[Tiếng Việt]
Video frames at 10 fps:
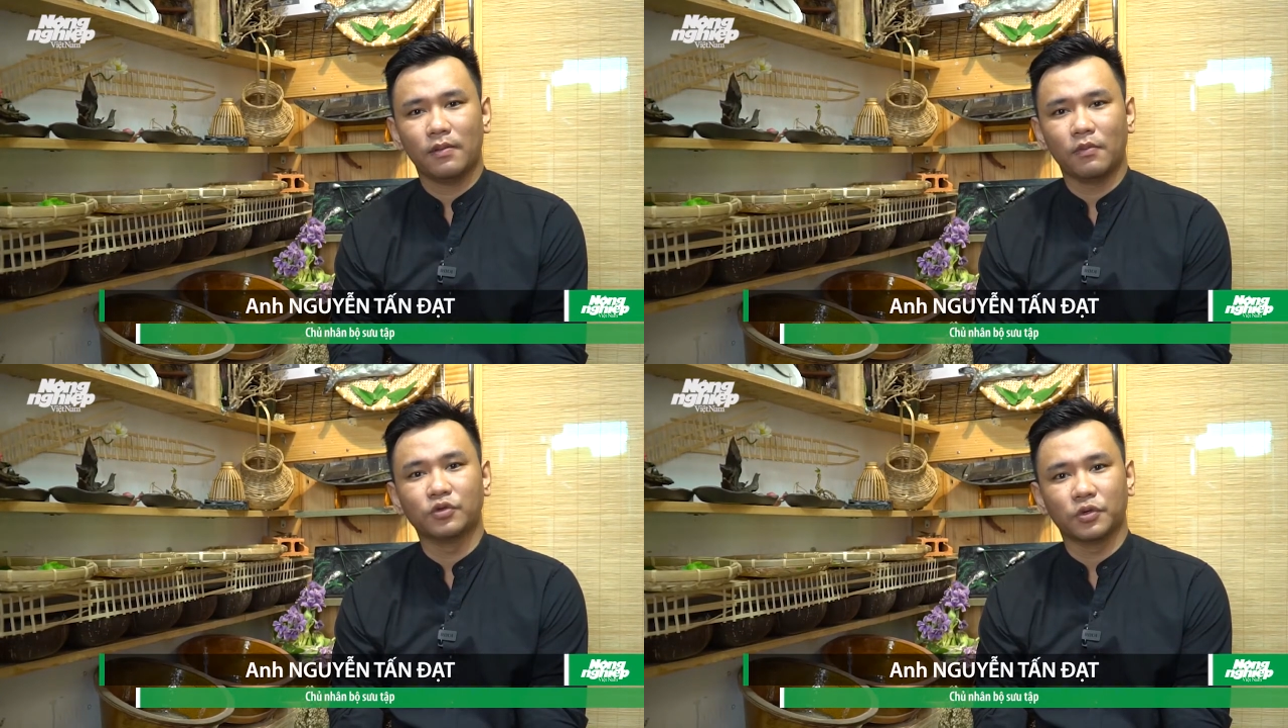
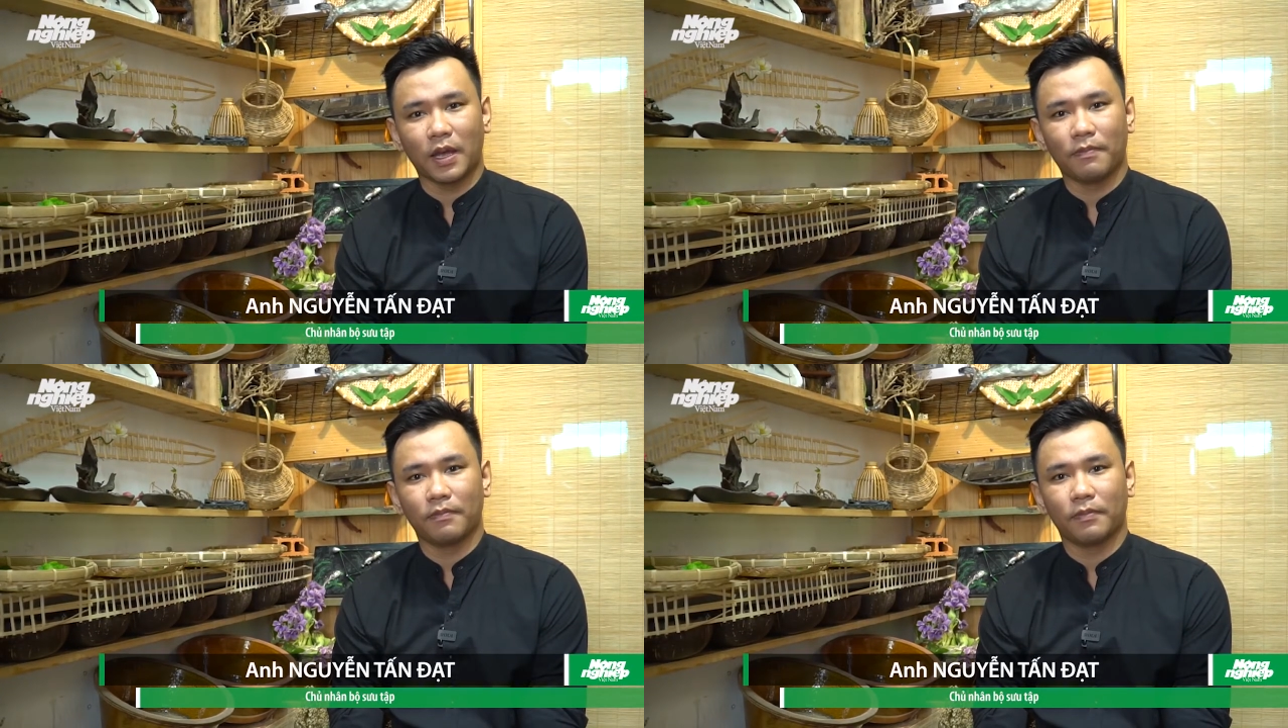bộ sưu
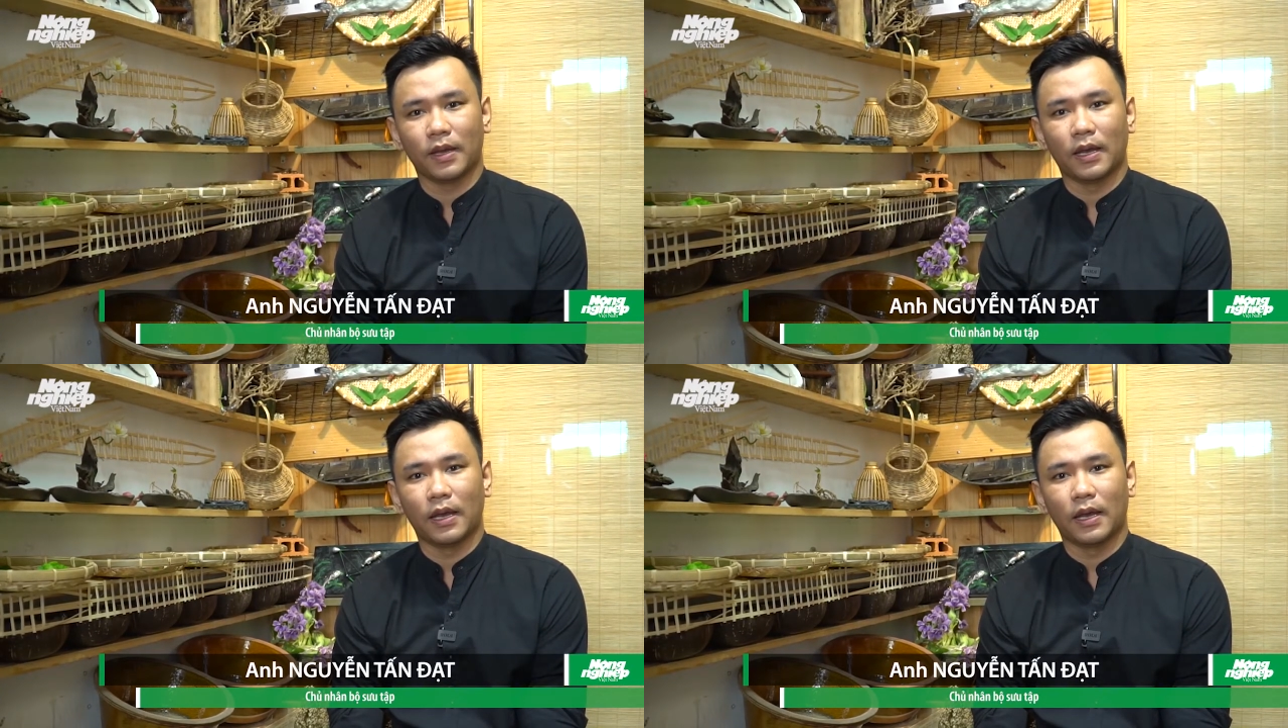tập
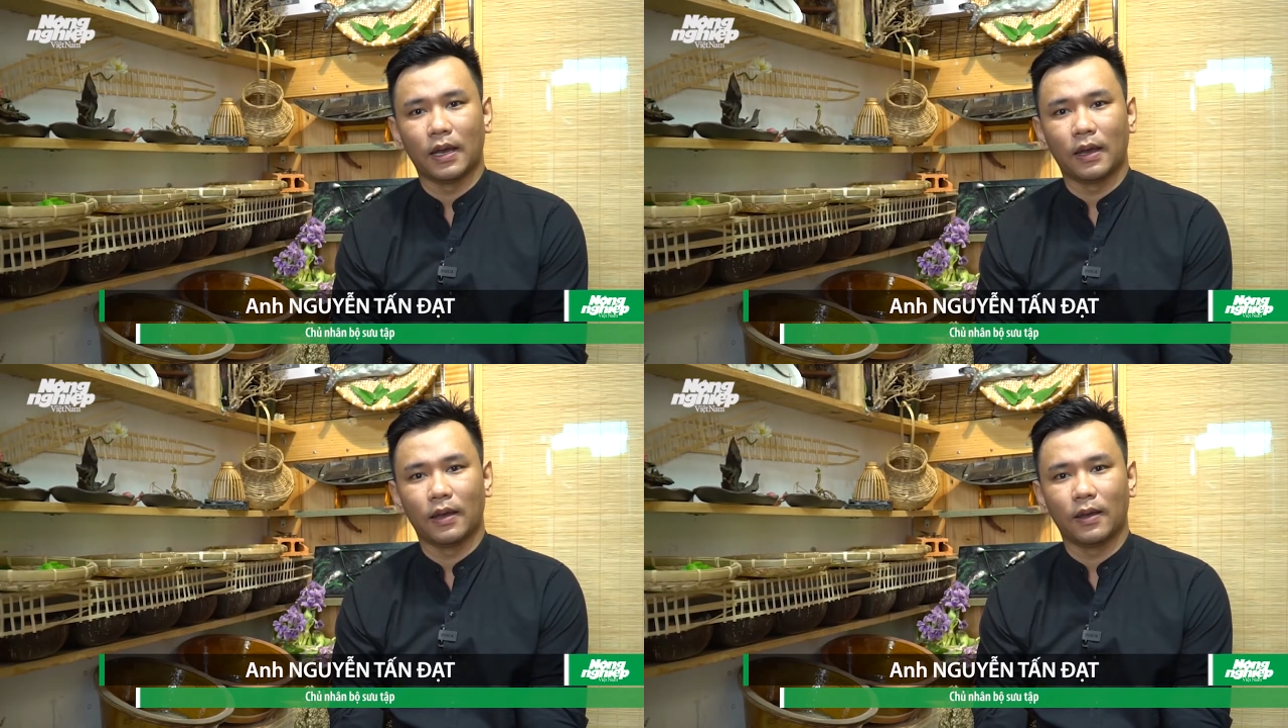mà
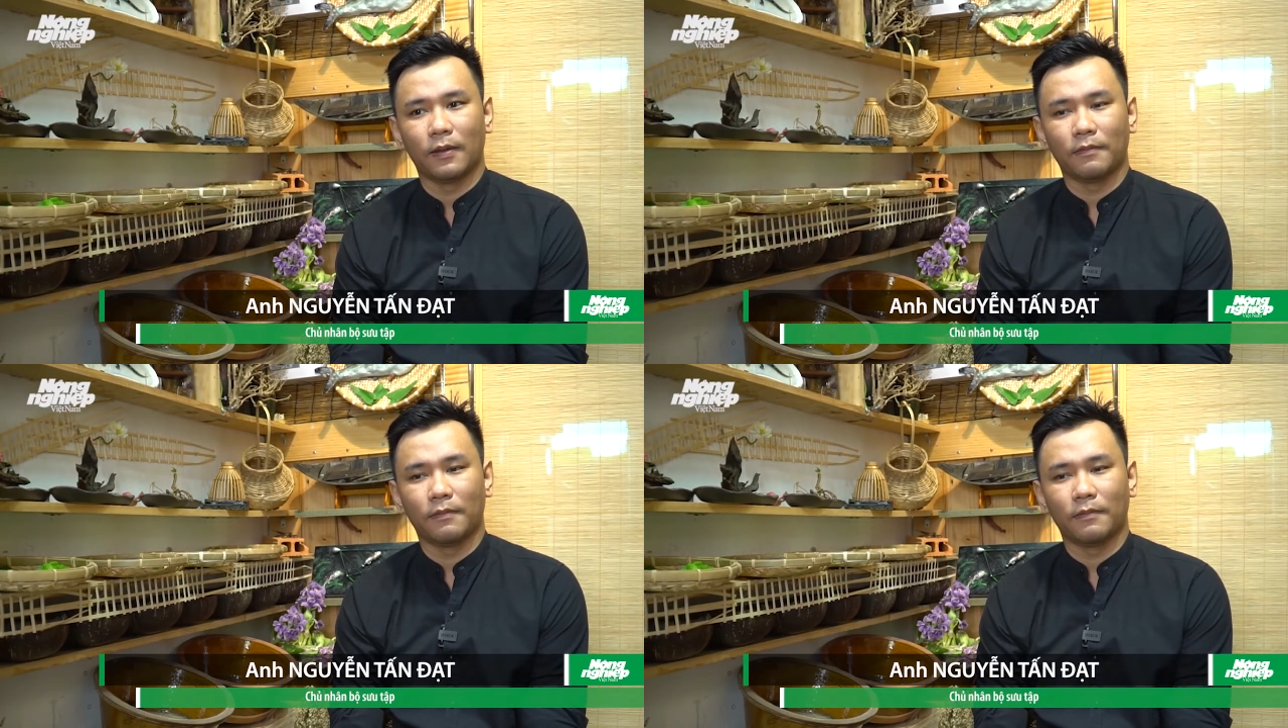ờ,